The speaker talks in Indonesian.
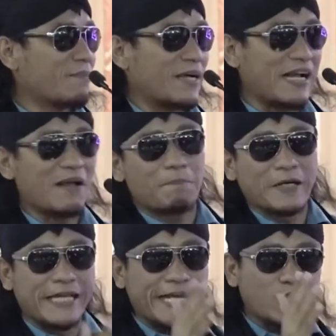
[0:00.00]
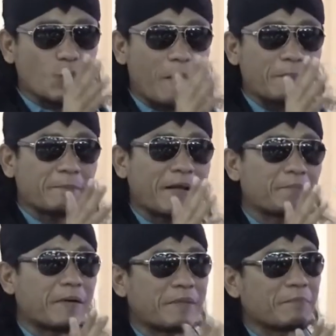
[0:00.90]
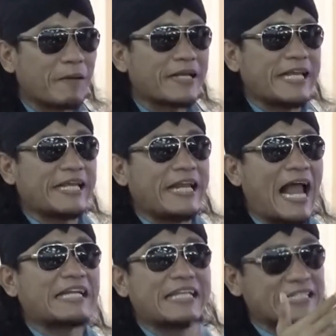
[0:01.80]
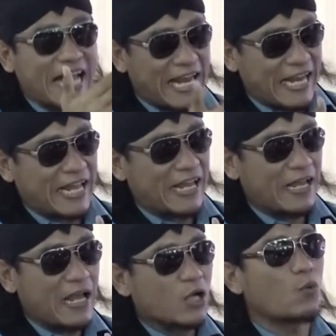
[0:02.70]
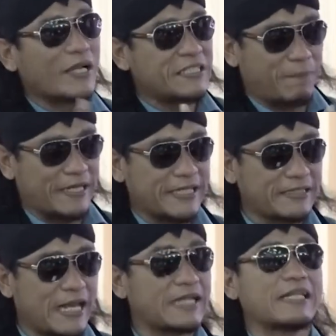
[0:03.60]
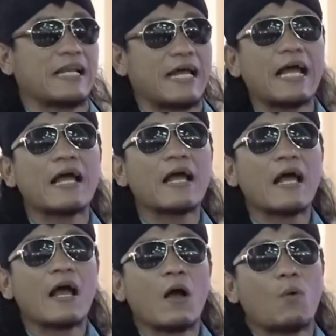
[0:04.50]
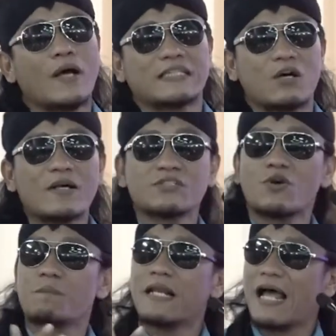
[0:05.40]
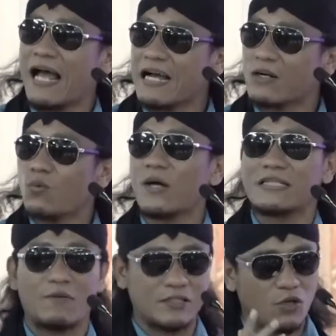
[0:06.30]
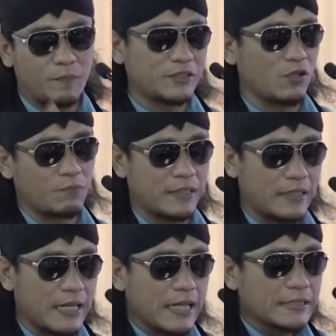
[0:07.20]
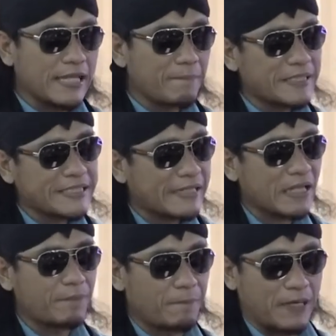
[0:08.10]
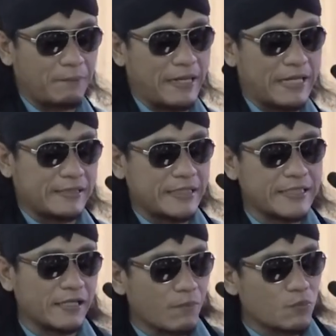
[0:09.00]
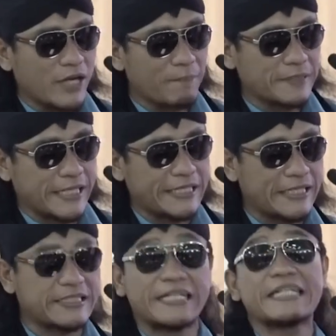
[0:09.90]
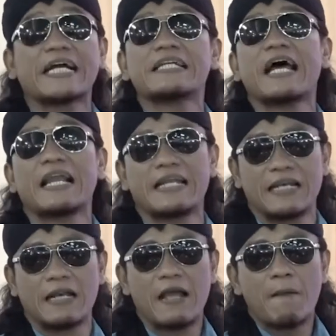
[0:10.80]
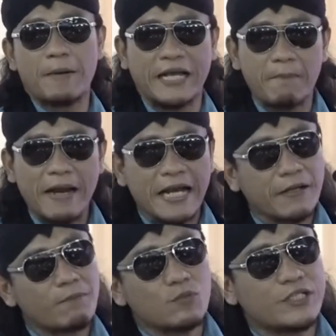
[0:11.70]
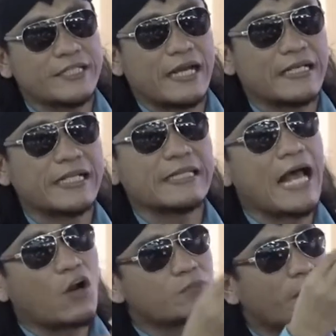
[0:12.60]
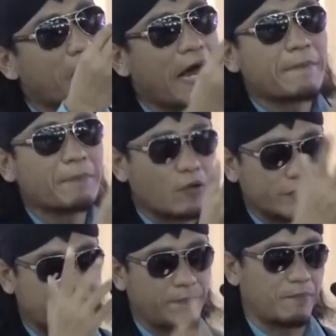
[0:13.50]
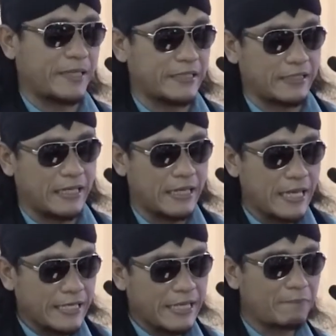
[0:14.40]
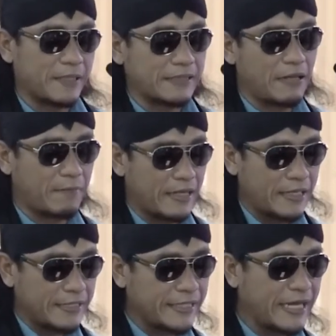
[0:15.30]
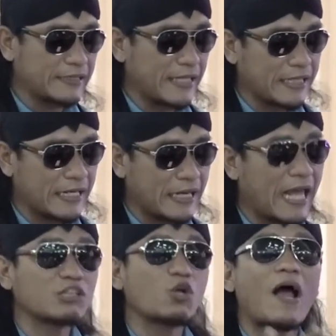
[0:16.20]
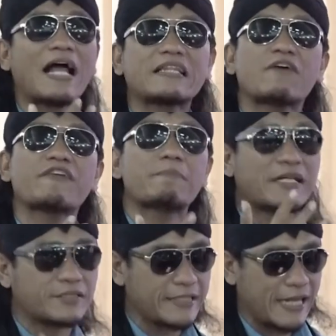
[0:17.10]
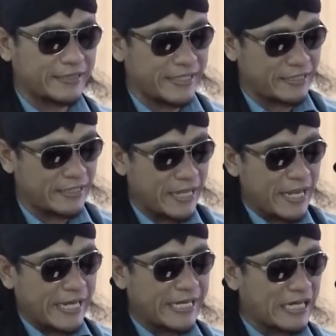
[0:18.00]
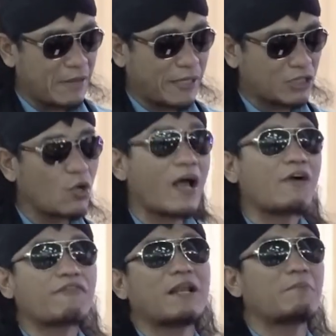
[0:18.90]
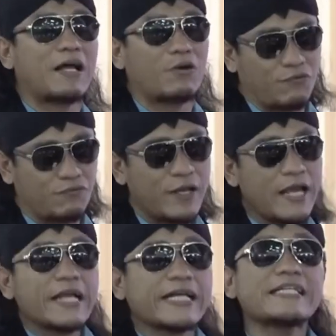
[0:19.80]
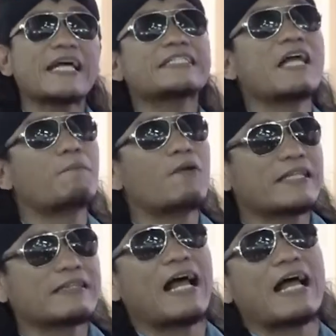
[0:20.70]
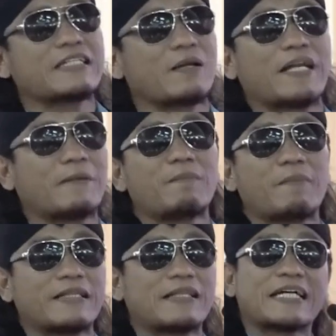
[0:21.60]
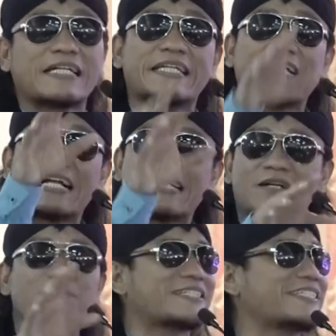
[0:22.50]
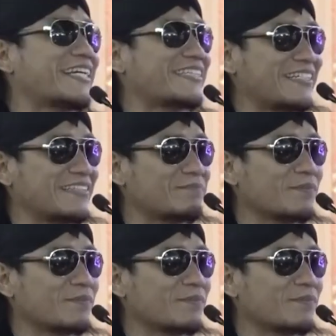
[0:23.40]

maka begitu pemimpin-pemimpin ini ada salah kewajiban kita adalah watawa sobil hak watawa sobi sober saya mencatat beberapa hadis yang kemudian bisa kita jadikan dalil. Bagaimana kemudian kita harus memahami posisi pemerintah? Yang pertama, dikatakan la ta'ata fi maksiatin, innama ta'ah fil ma'ruf. Kita tidak boleh taat kepada pemerintah ketika ada kemaksiatan.